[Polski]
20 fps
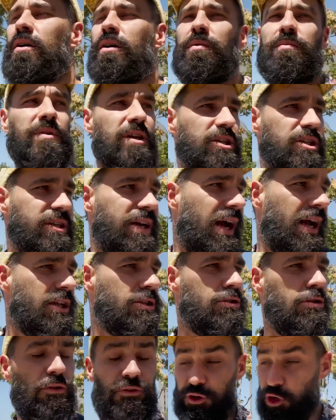
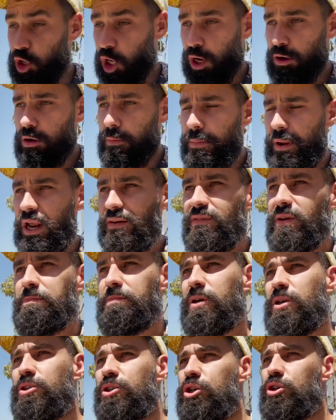mieszkańców i około prawie
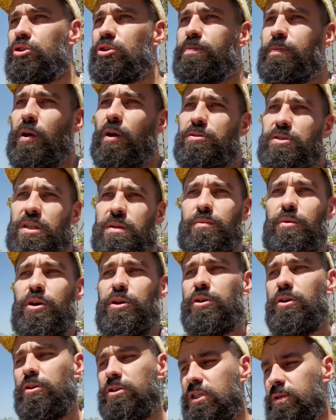50% moi
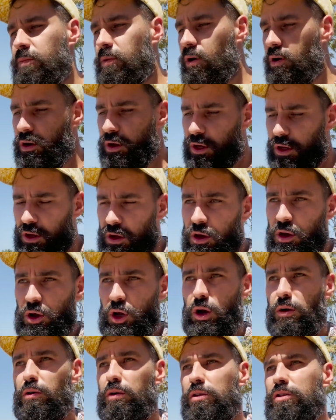drodzy, bo
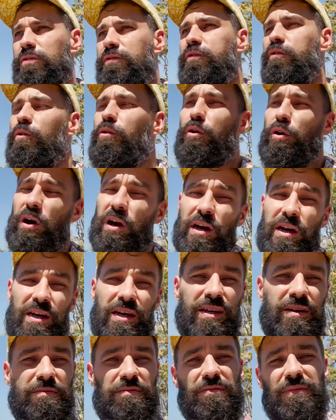około 2
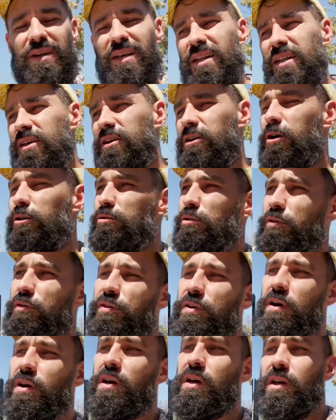milionów
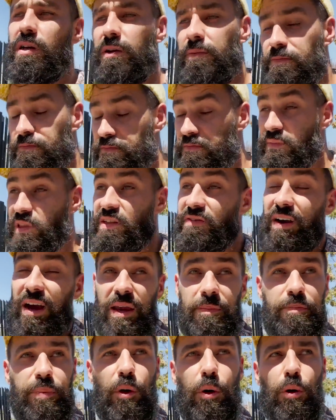
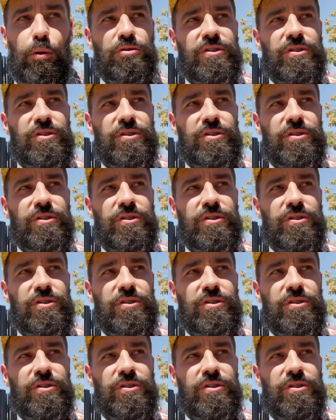2,5